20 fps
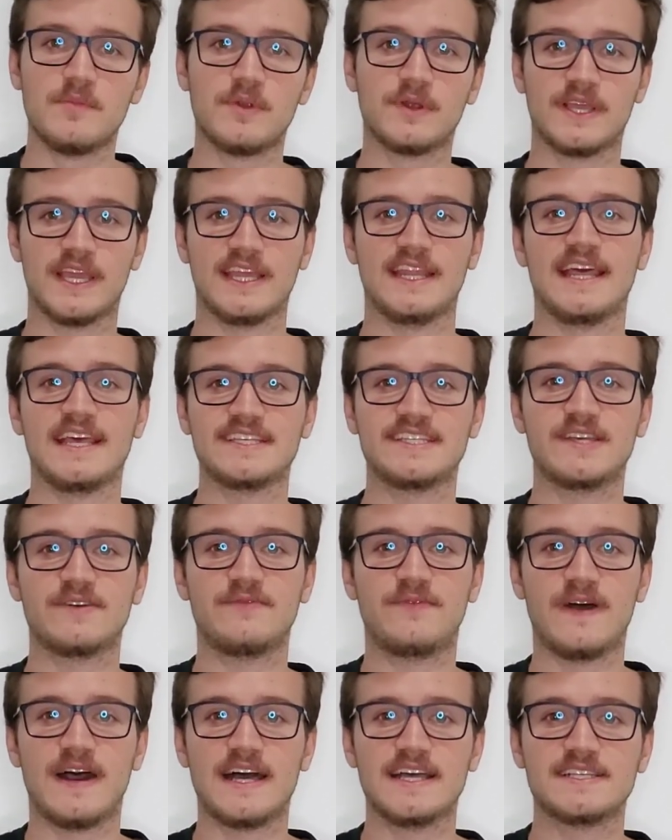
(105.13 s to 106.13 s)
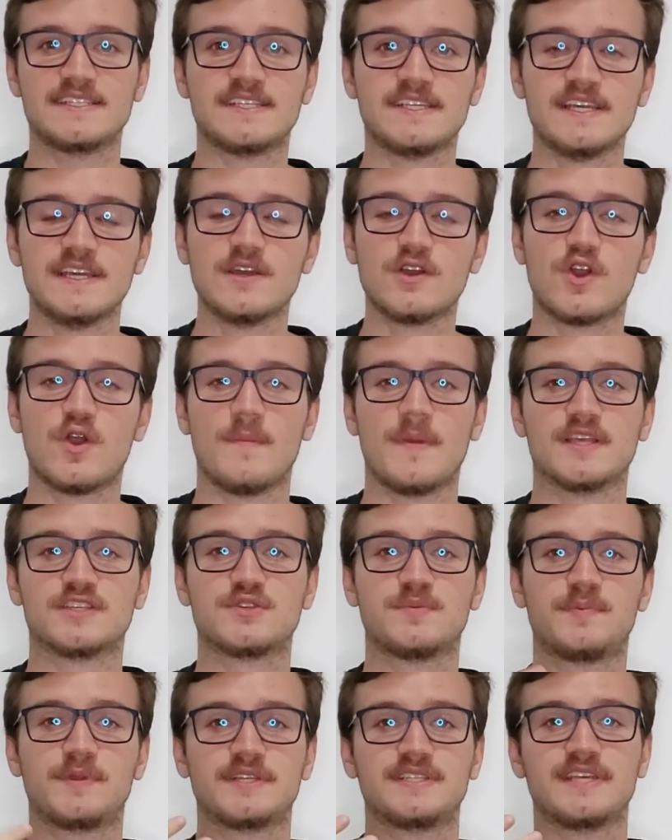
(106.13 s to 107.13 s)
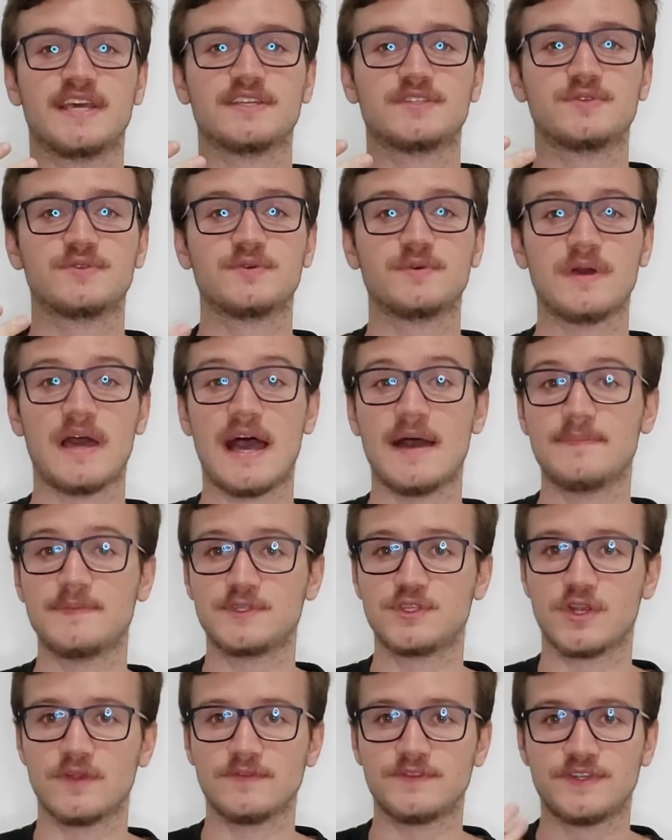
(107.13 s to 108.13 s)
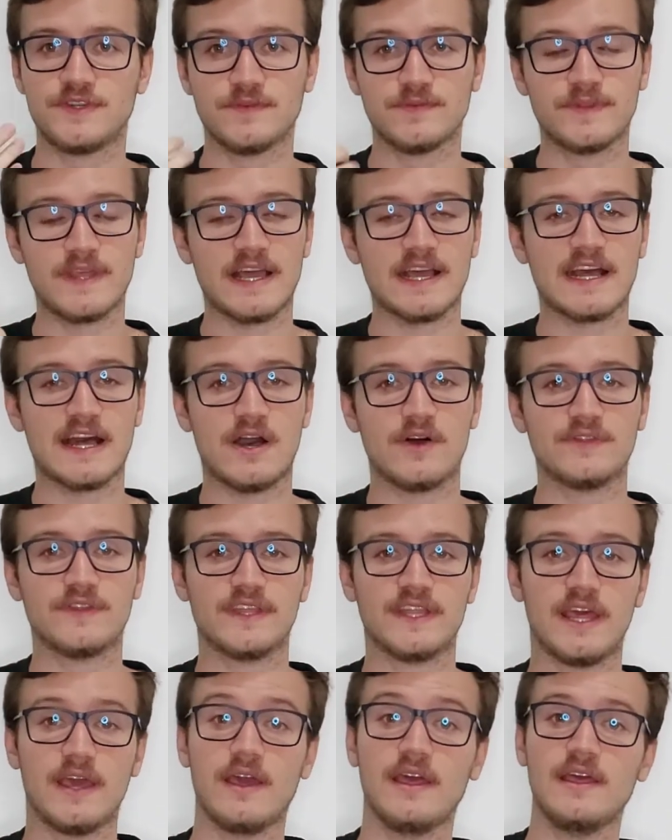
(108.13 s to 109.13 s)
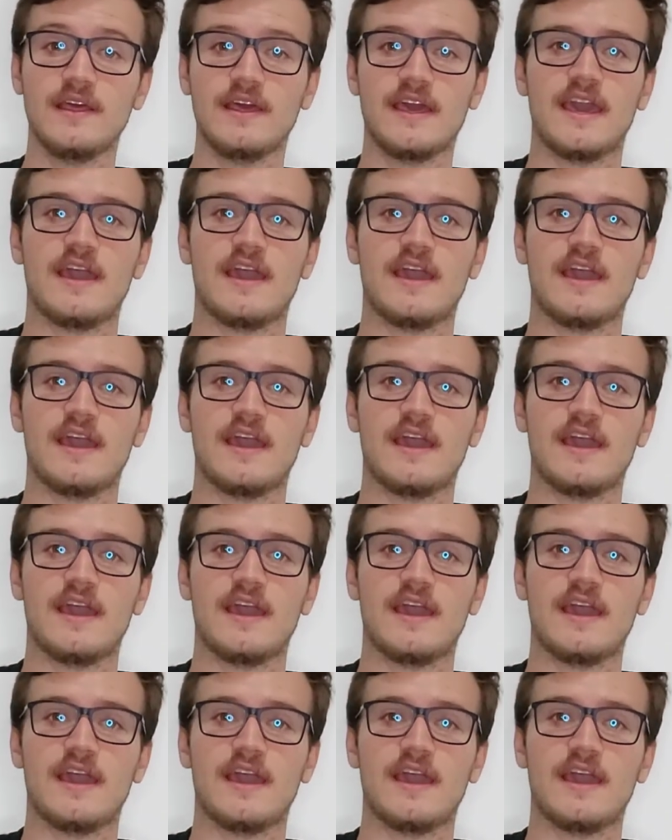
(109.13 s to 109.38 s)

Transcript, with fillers: porque nessa fase começa o processo absortivo da cauda, né?